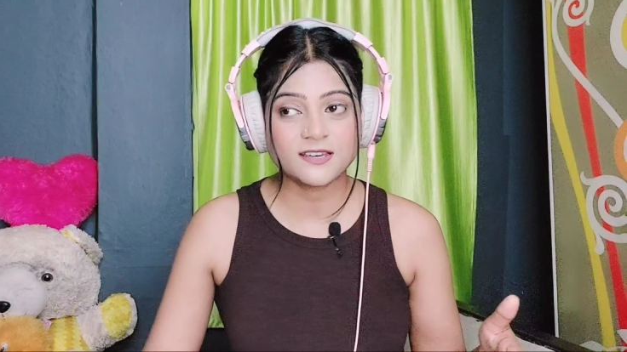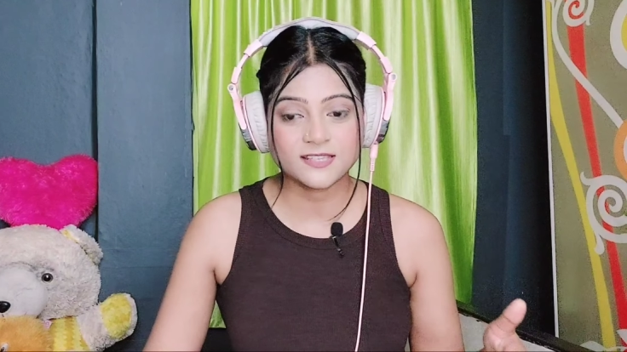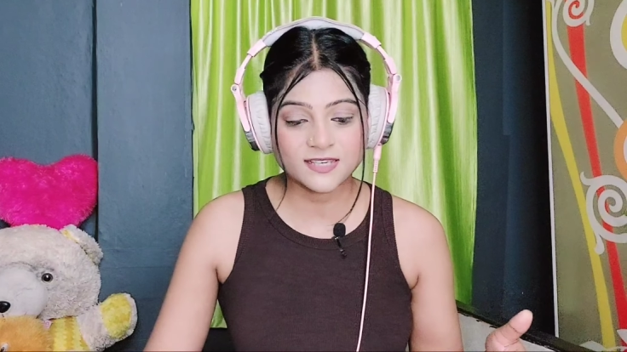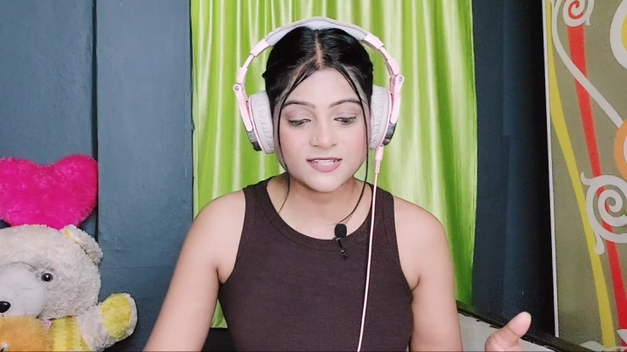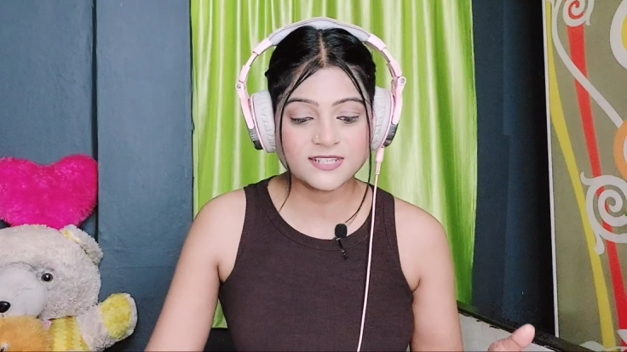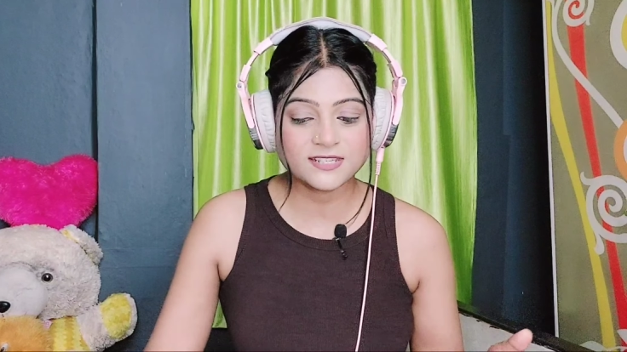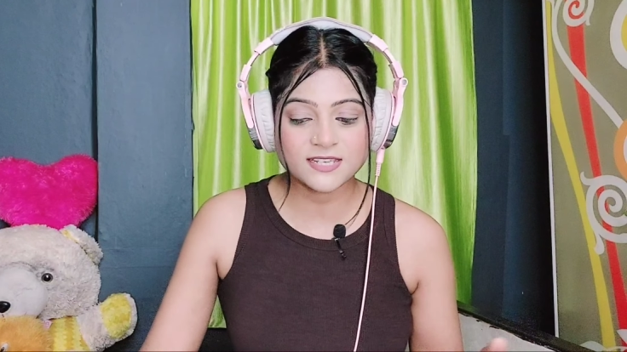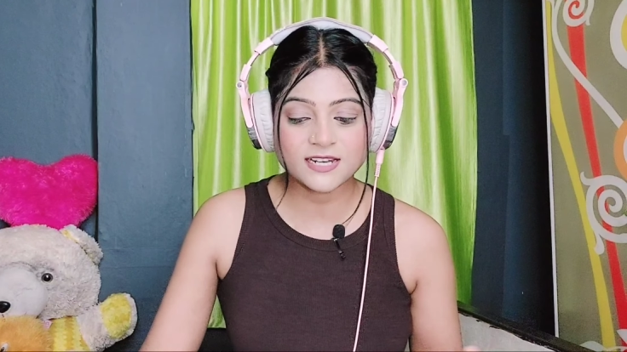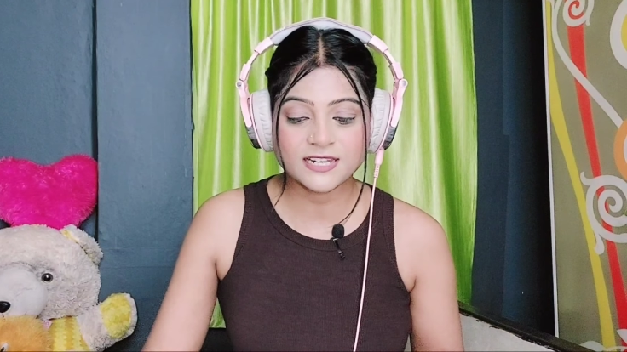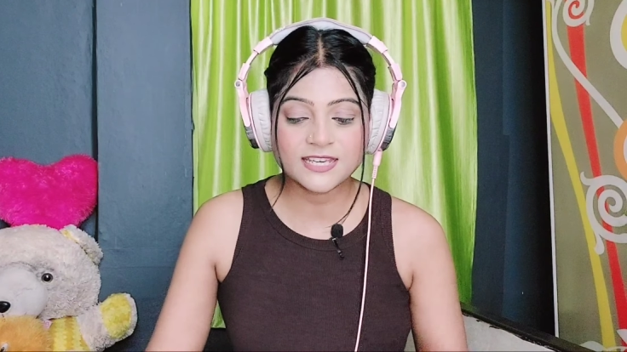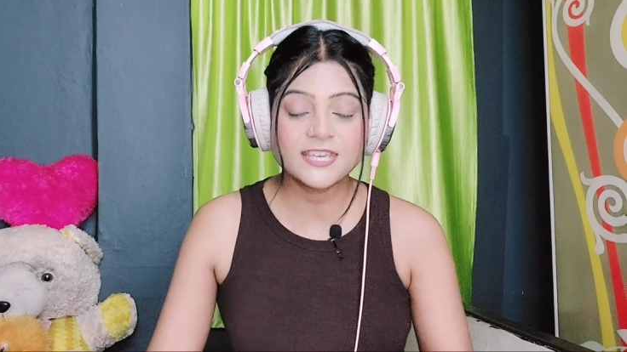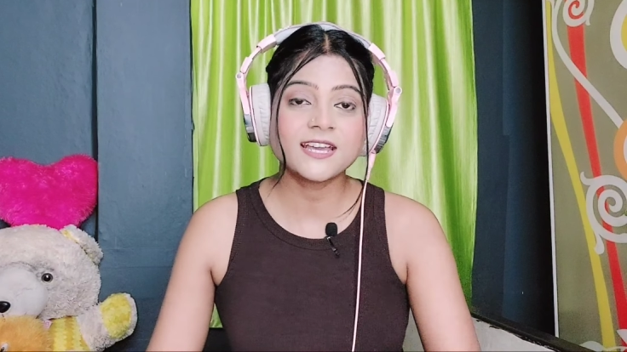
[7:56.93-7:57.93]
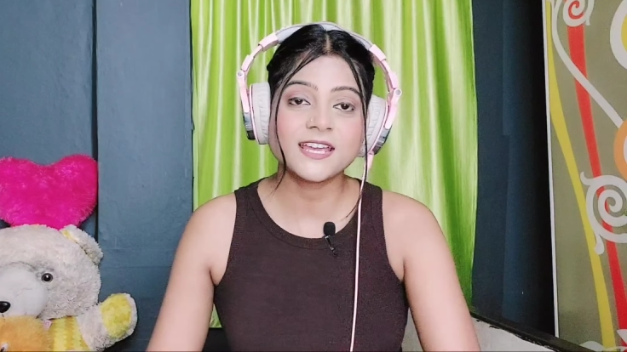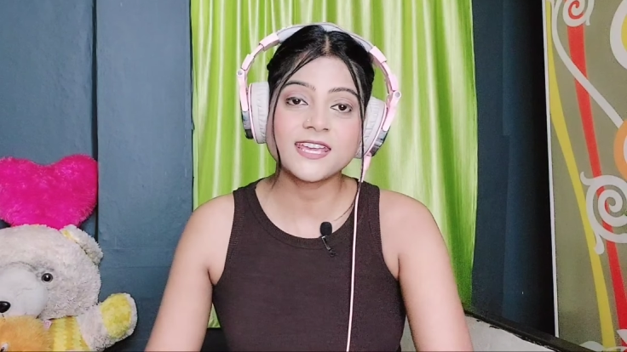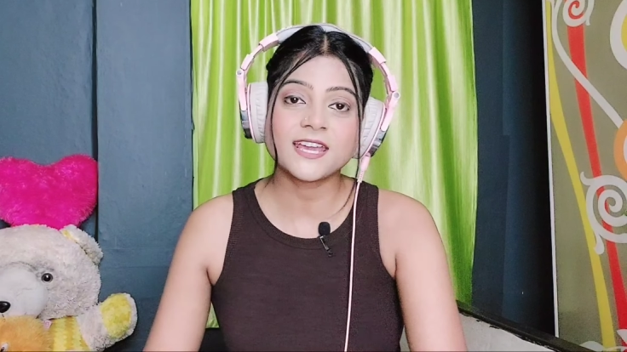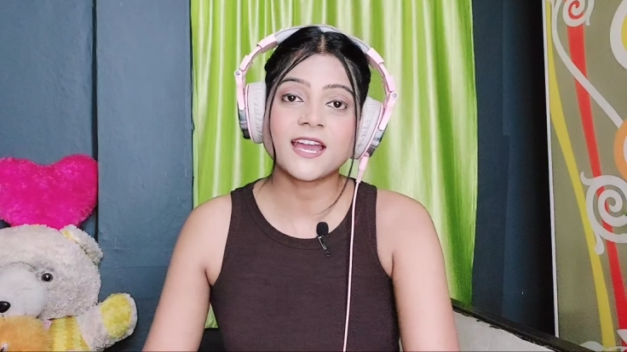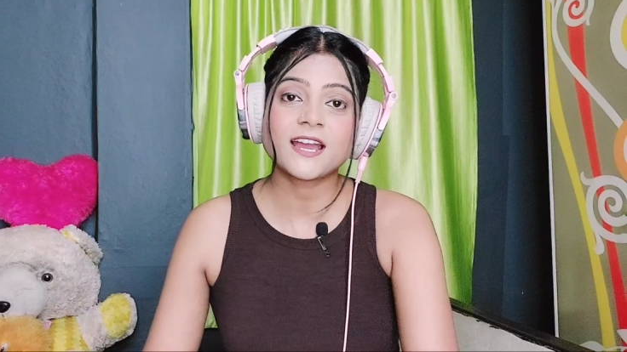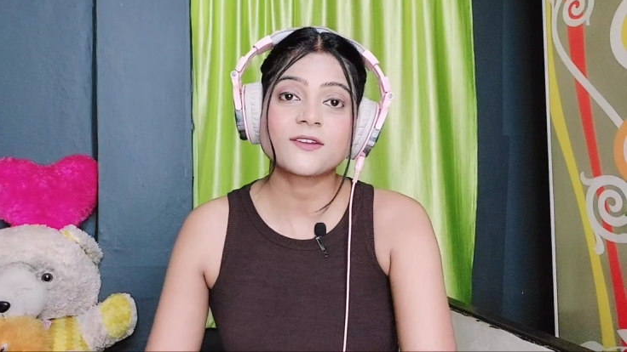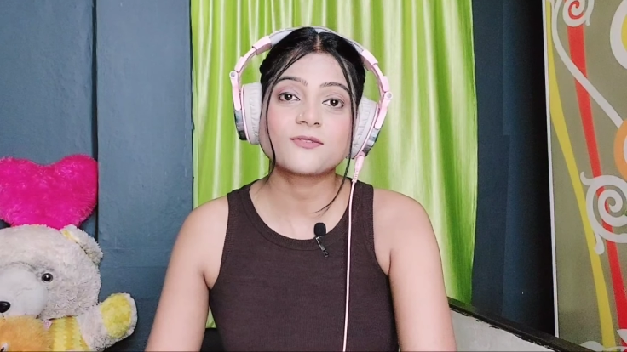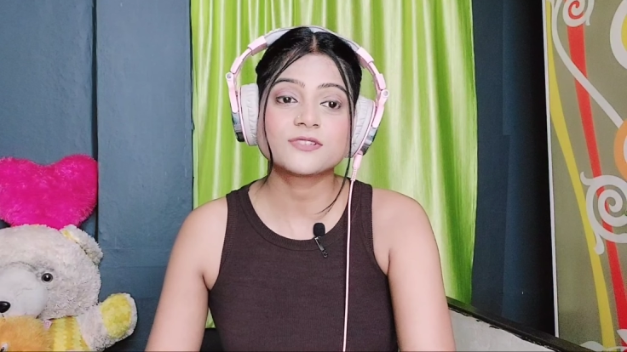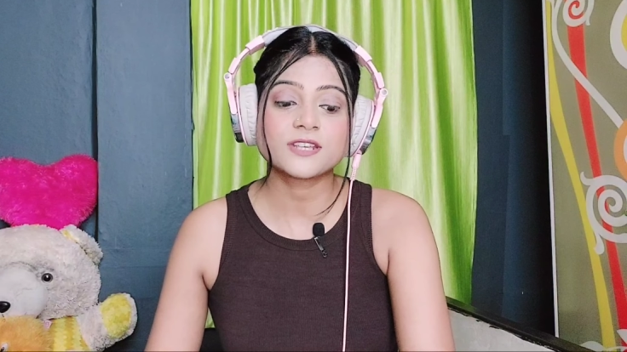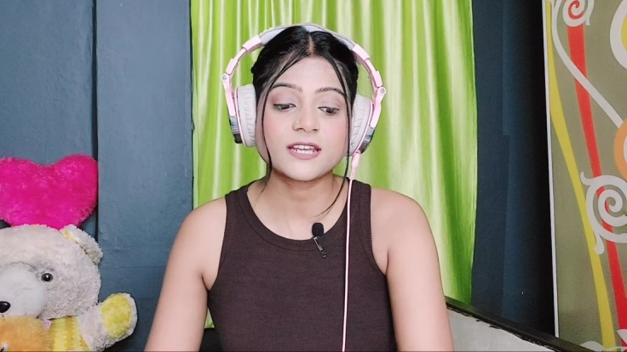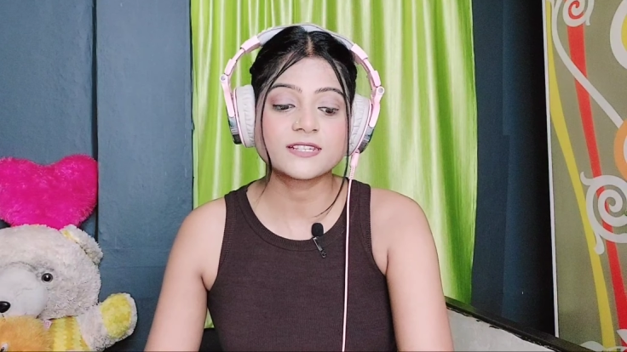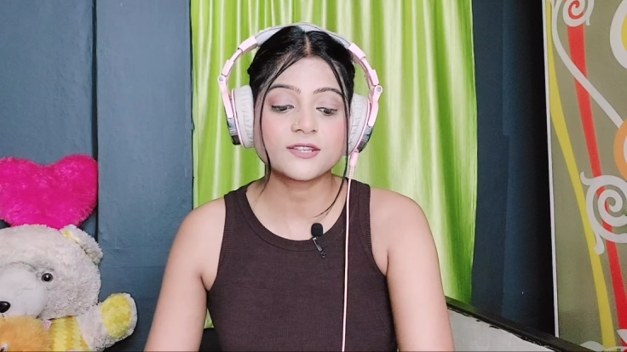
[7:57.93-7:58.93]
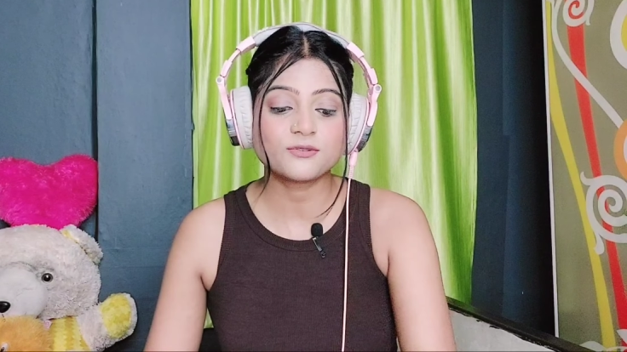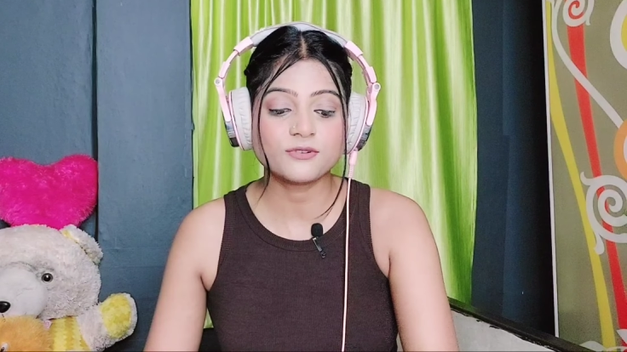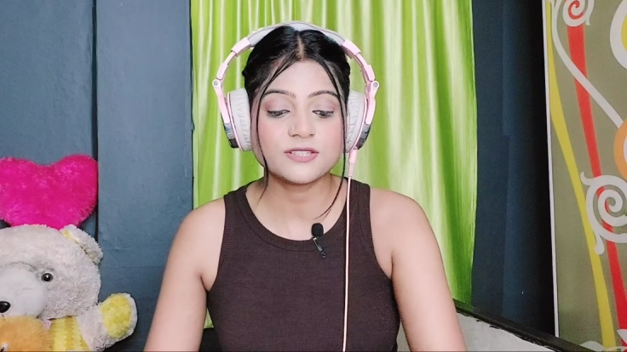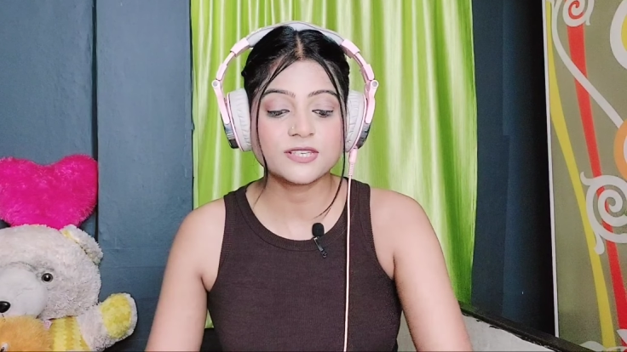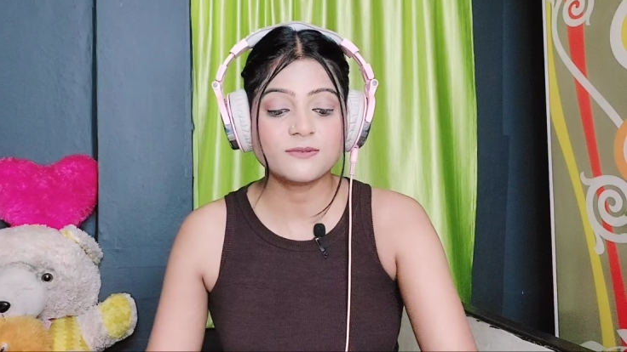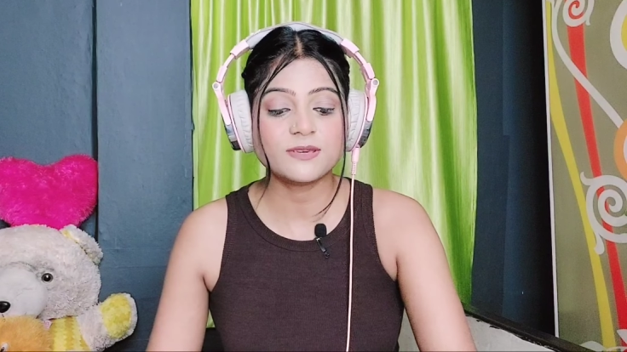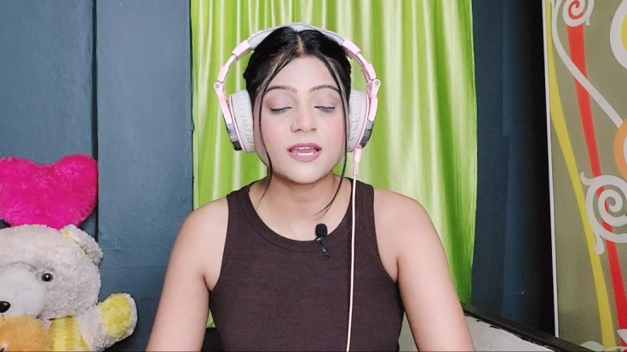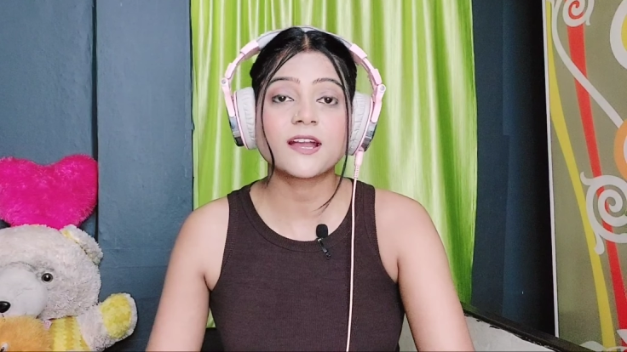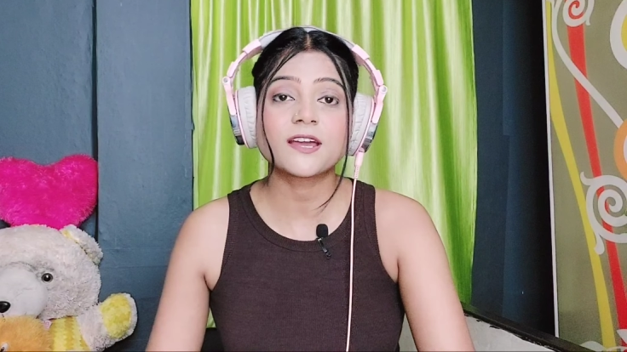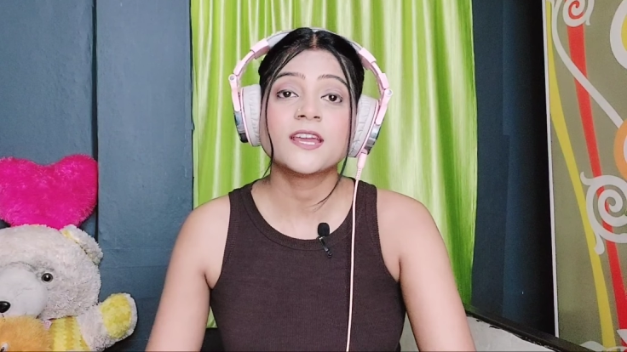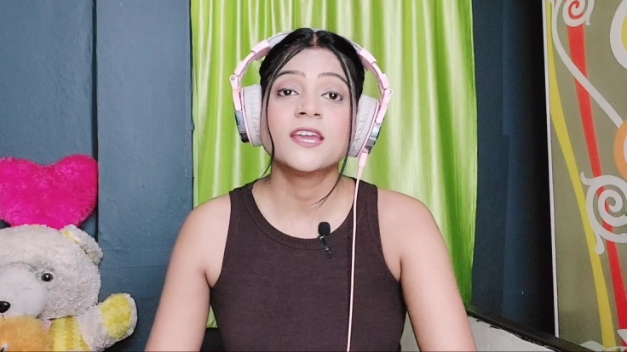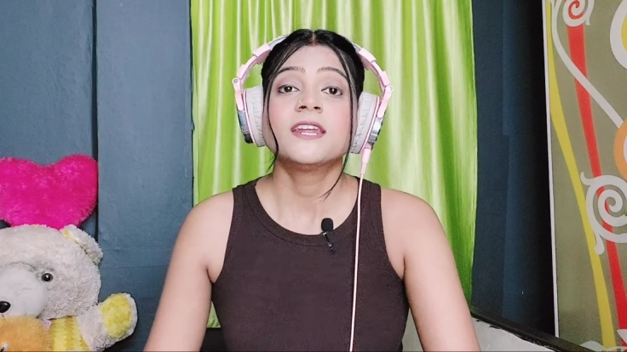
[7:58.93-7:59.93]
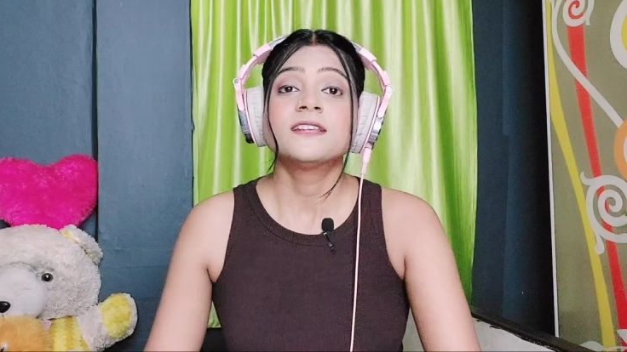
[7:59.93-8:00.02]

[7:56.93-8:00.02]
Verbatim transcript: ये चीज़ें लिखी गई हैं अगर उस तरह से थोड़ी सी भी अगर